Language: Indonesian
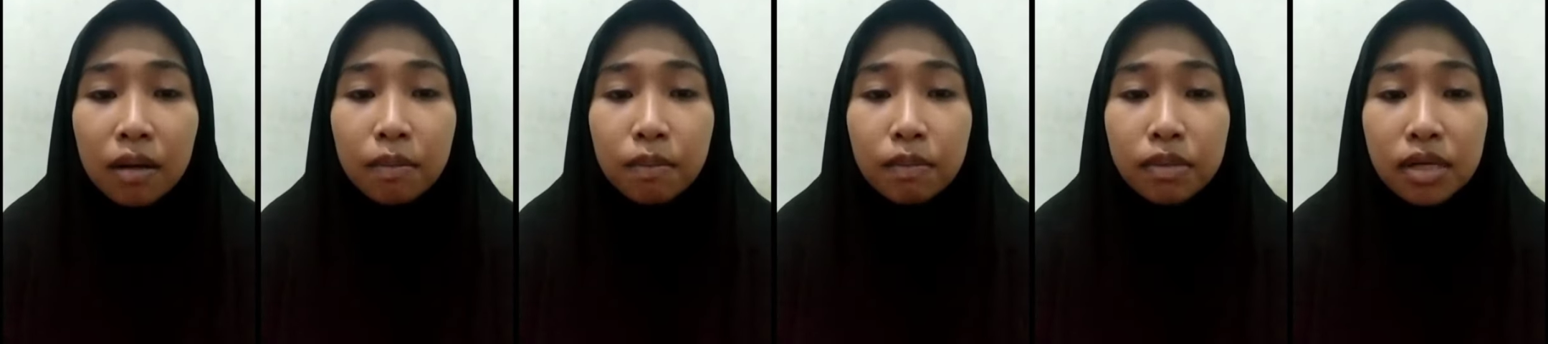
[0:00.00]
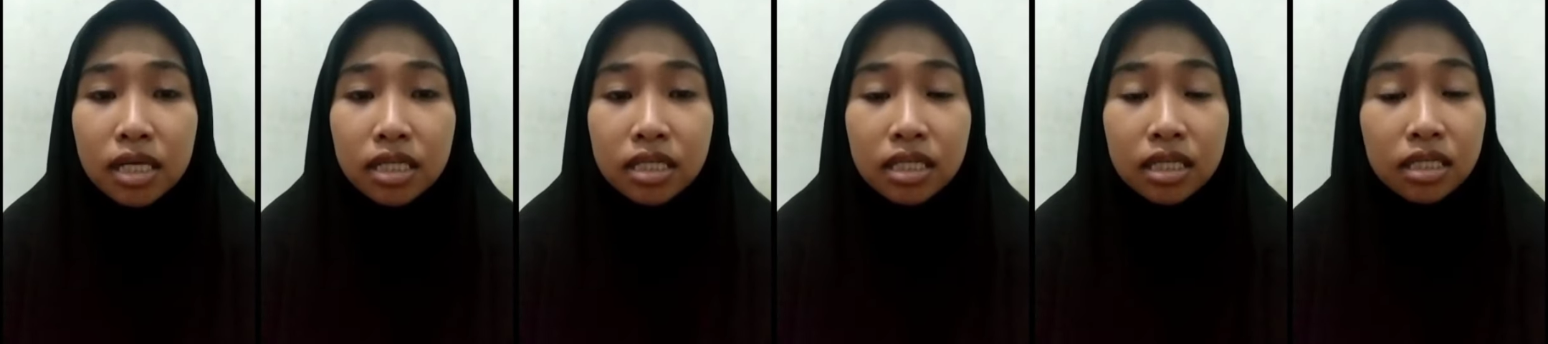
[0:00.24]

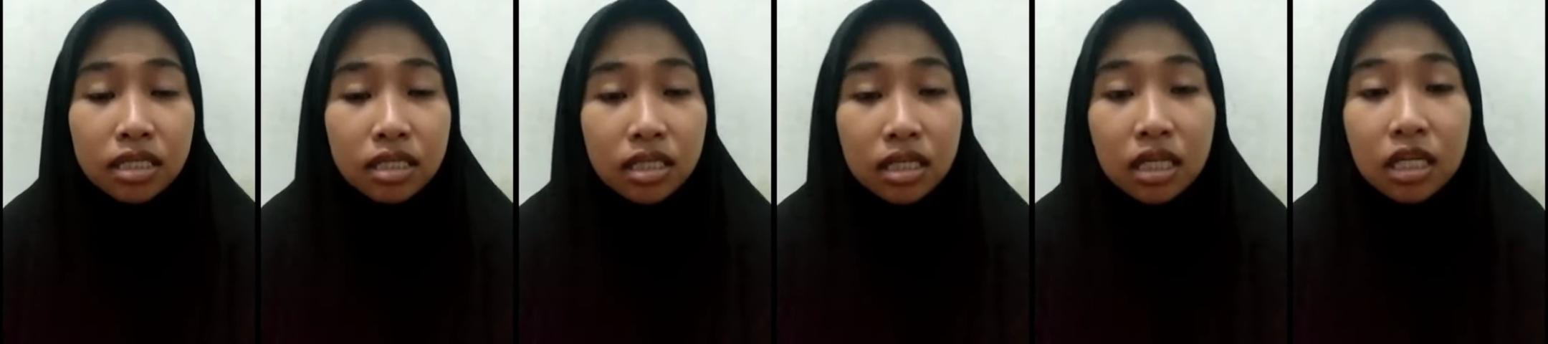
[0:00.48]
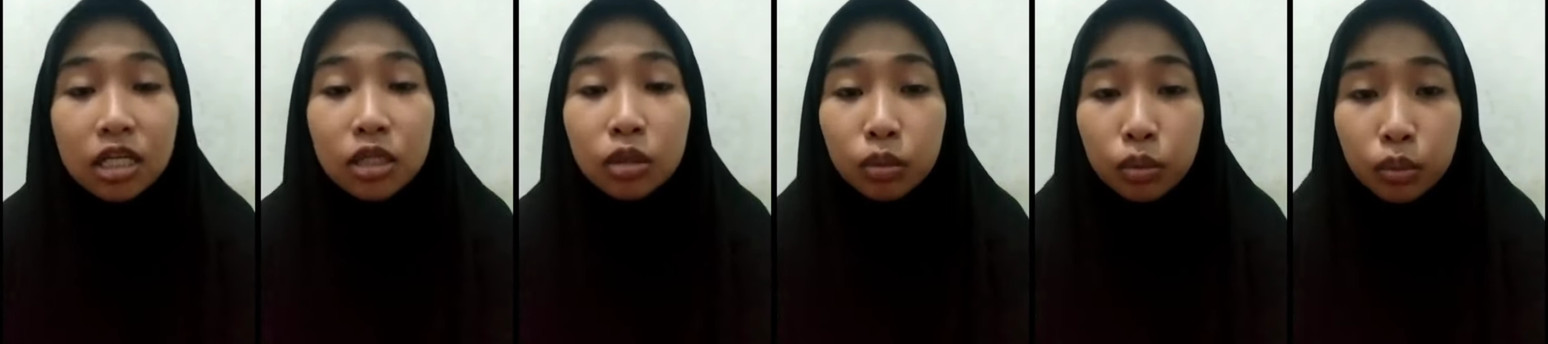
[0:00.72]

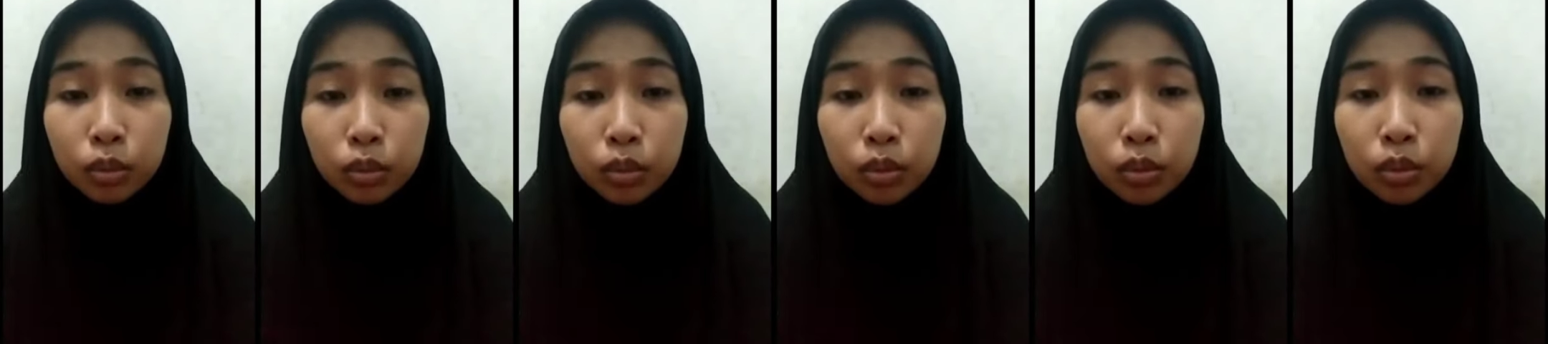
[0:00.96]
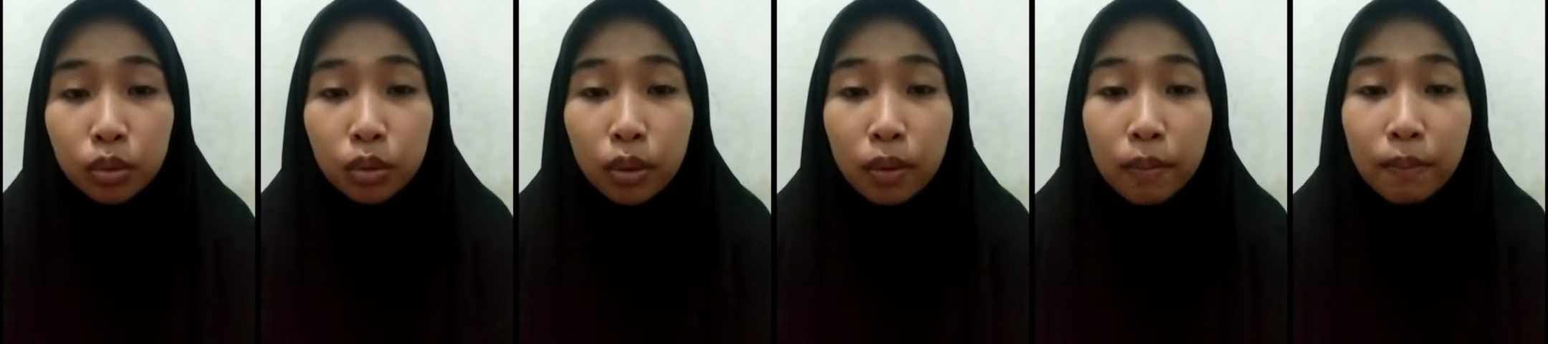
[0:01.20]
Prasasti itu
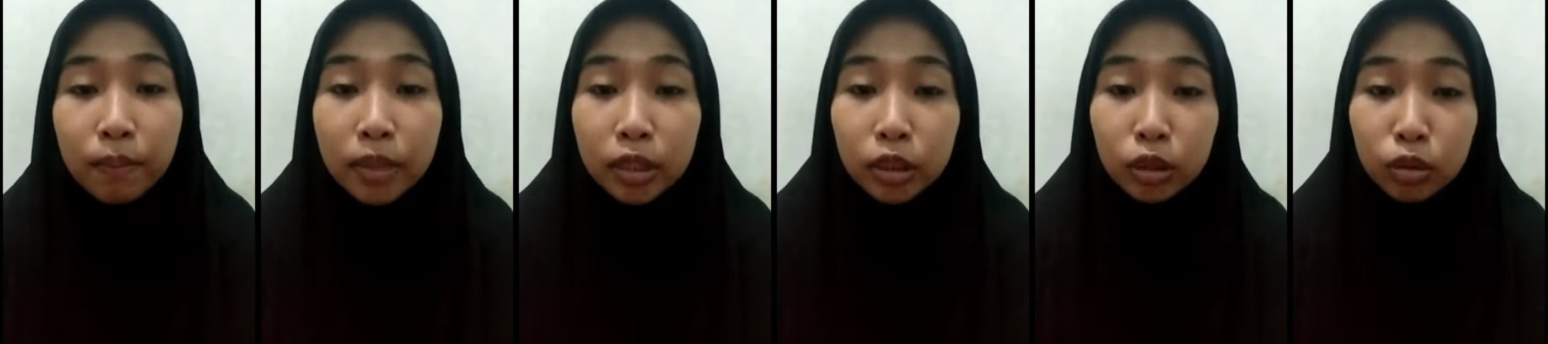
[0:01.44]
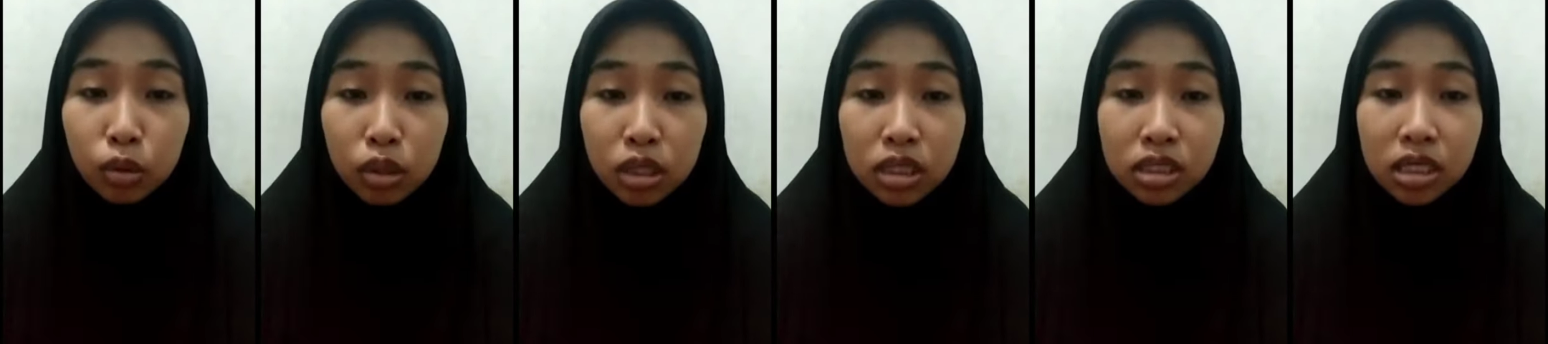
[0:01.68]

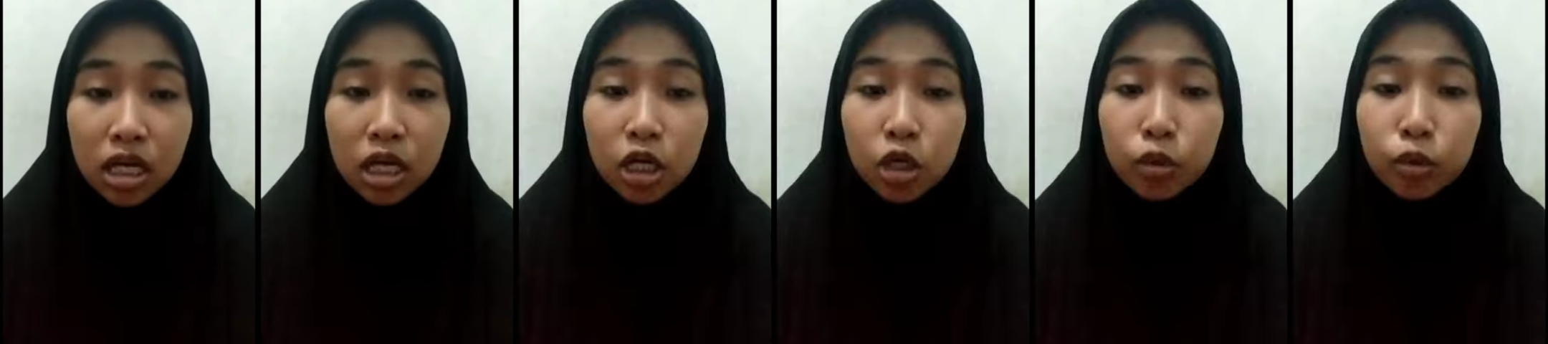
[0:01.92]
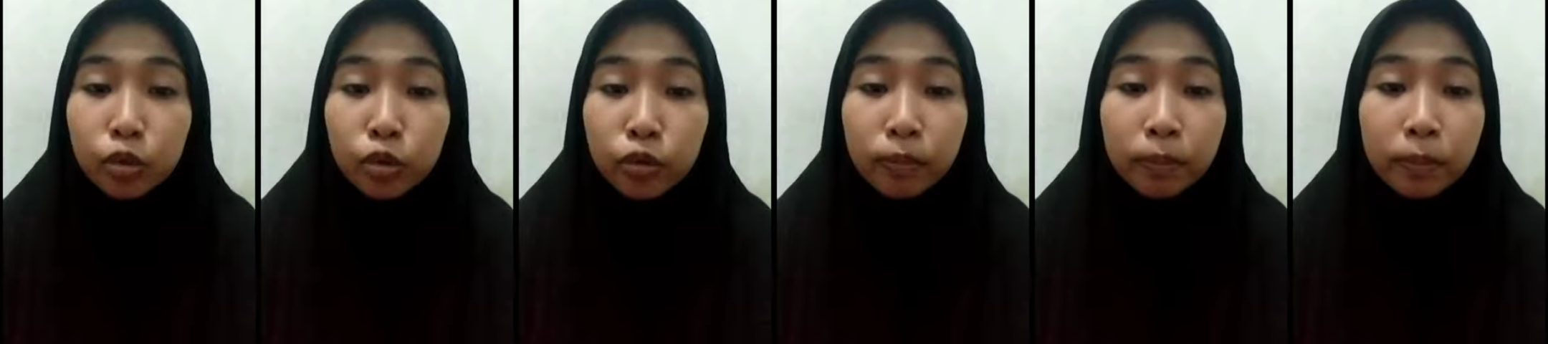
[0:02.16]
bertuliskan
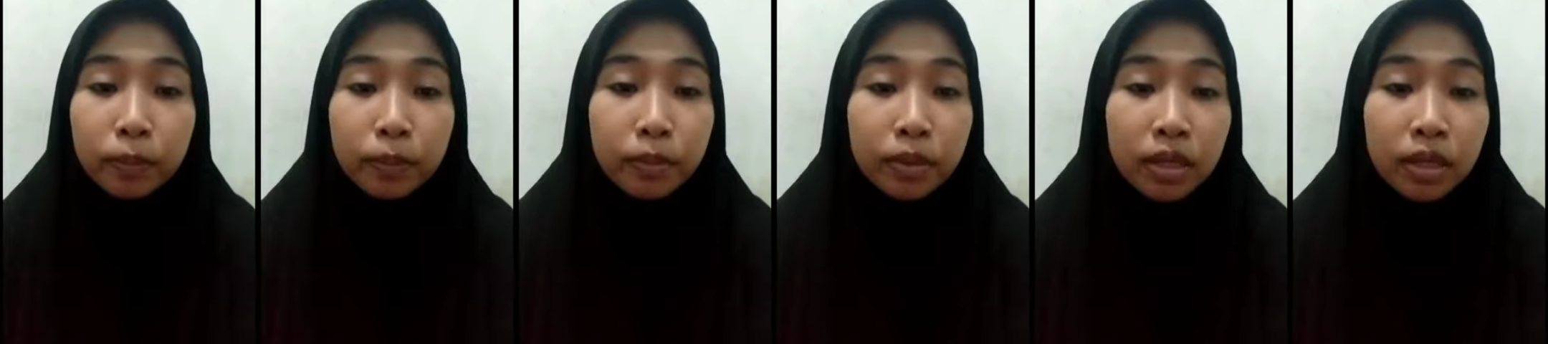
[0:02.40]
huruf